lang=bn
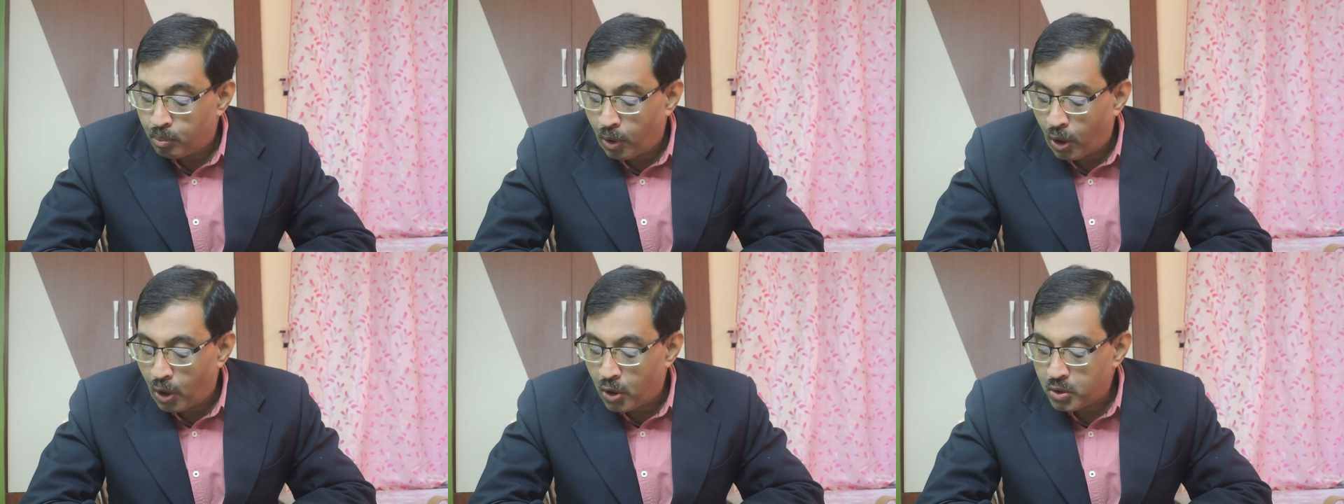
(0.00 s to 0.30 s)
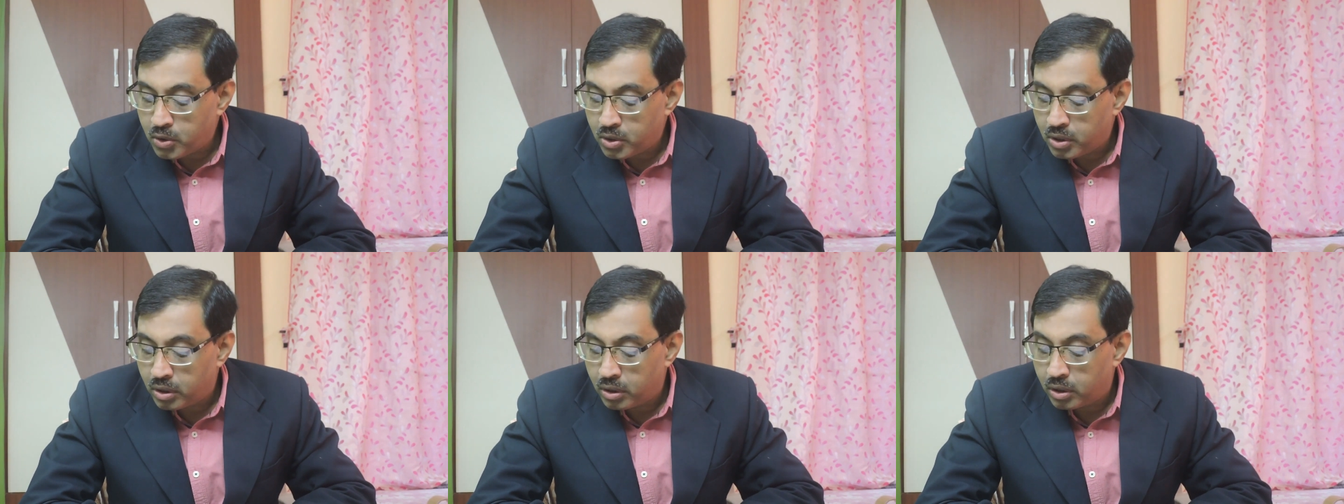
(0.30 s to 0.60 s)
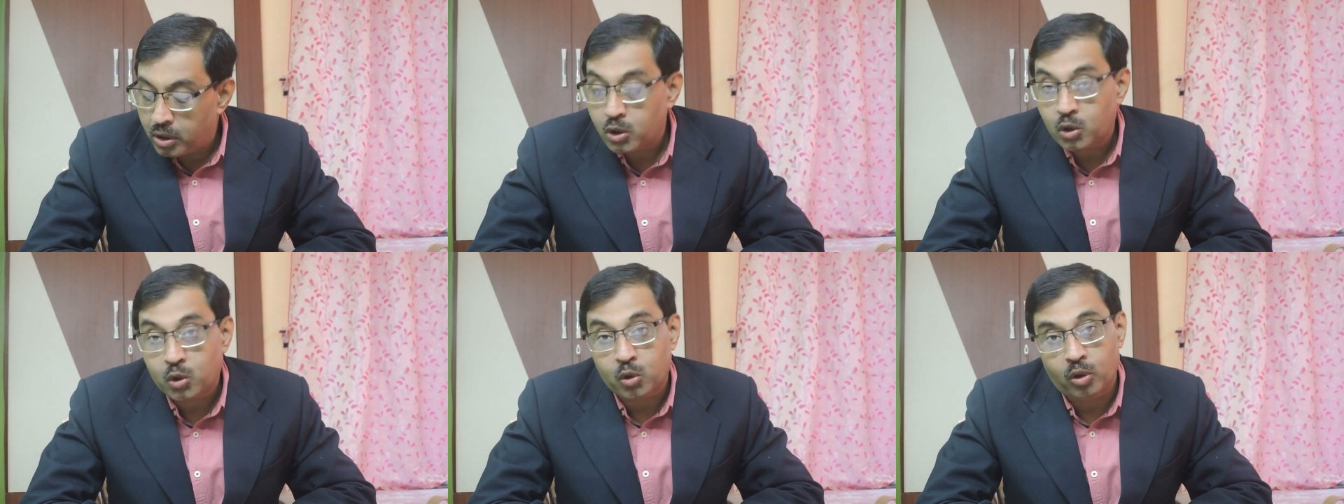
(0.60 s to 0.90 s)
বয়স
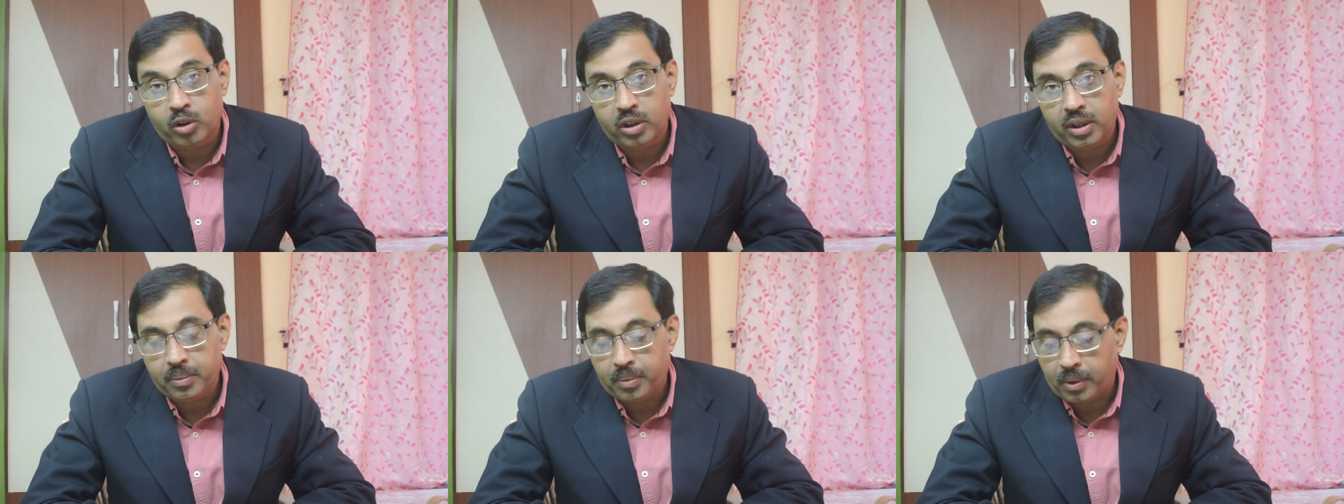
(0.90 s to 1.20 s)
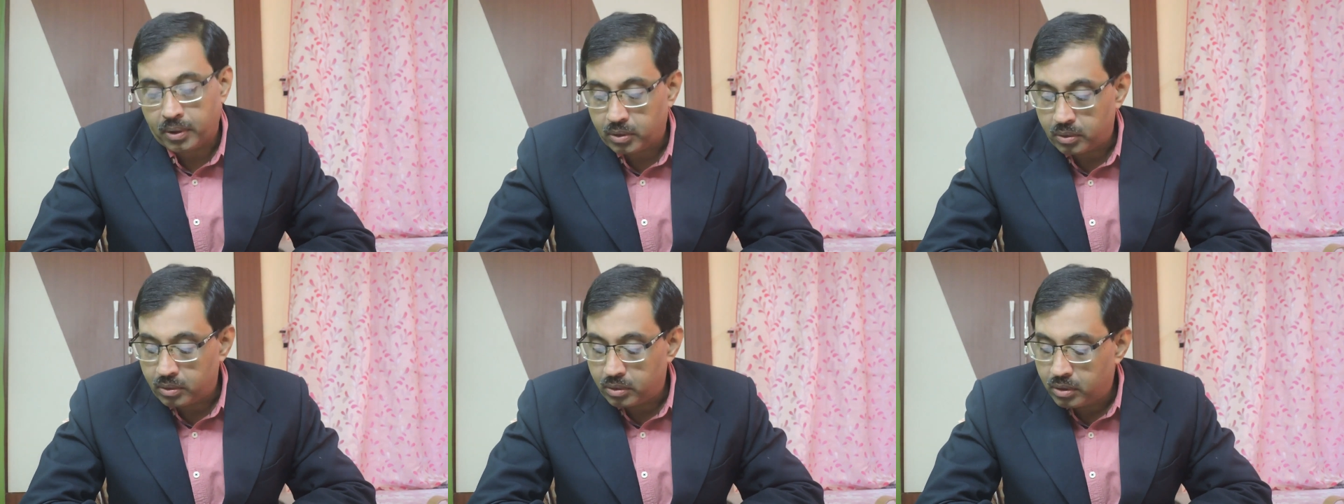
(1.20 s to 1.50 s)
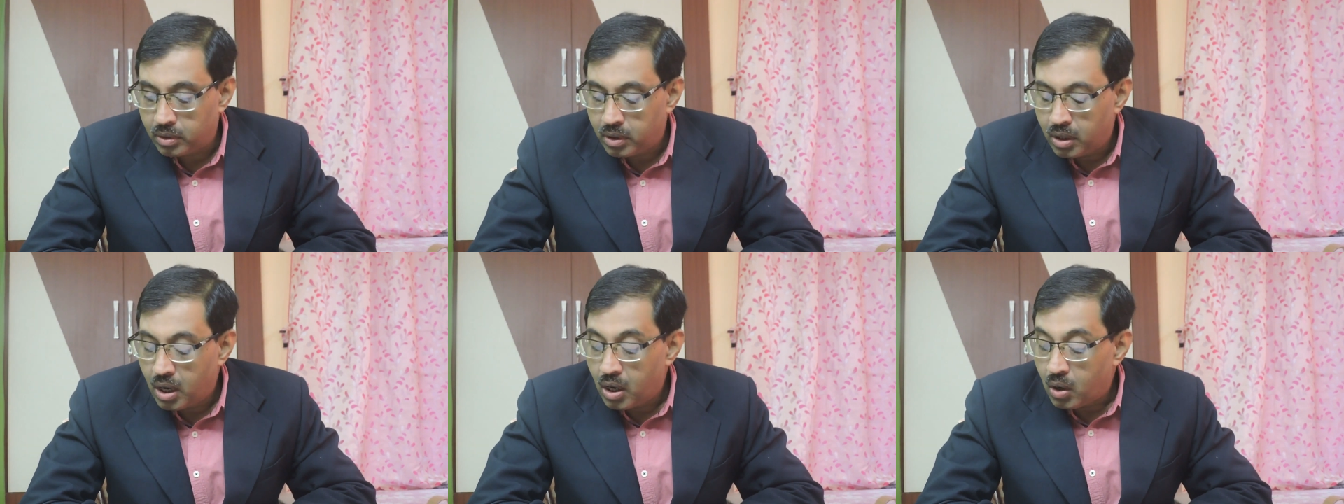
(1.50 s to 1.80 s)
চল্লিশ বছর
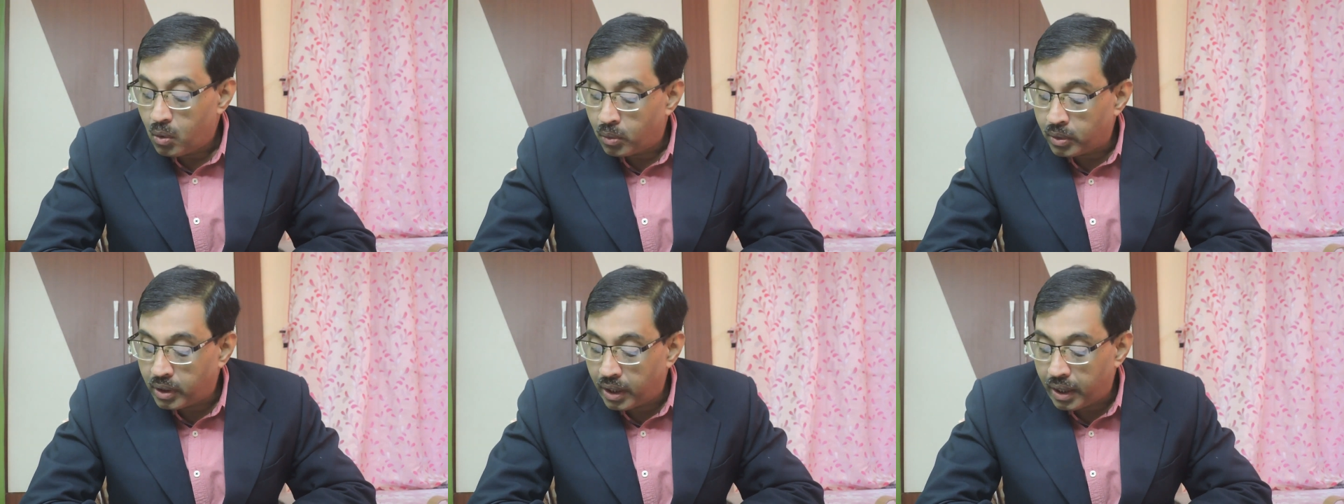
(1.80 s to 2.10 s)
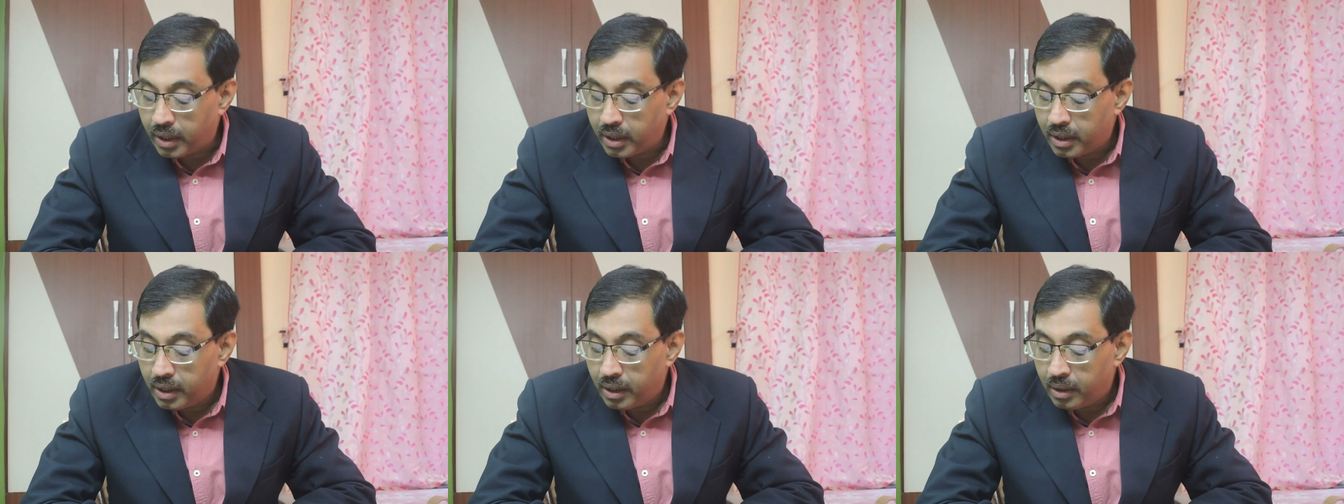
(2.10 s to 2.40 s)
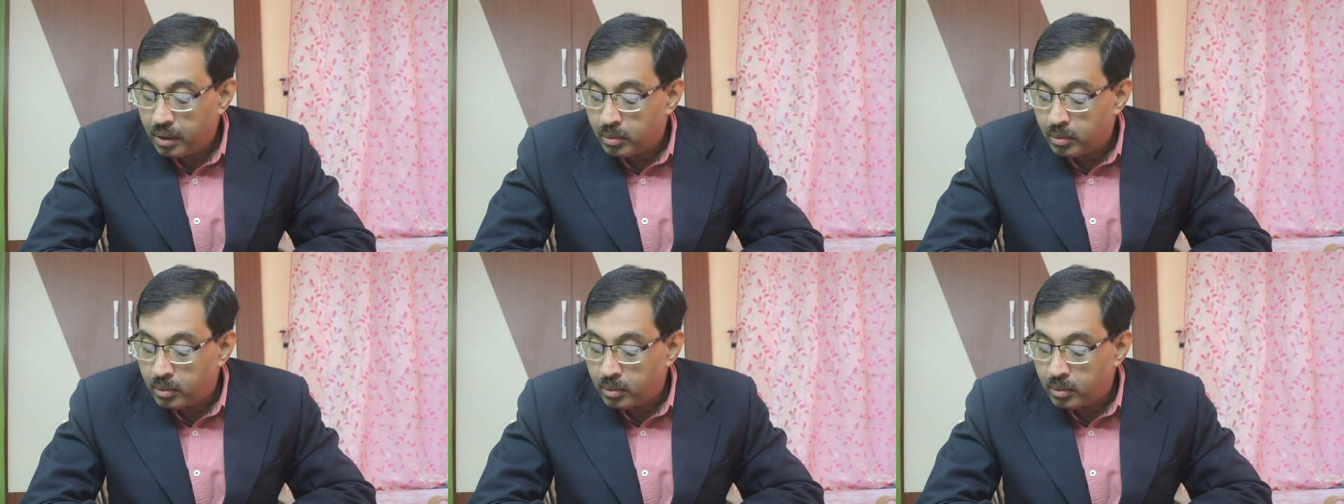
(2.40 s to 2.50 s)
ওনার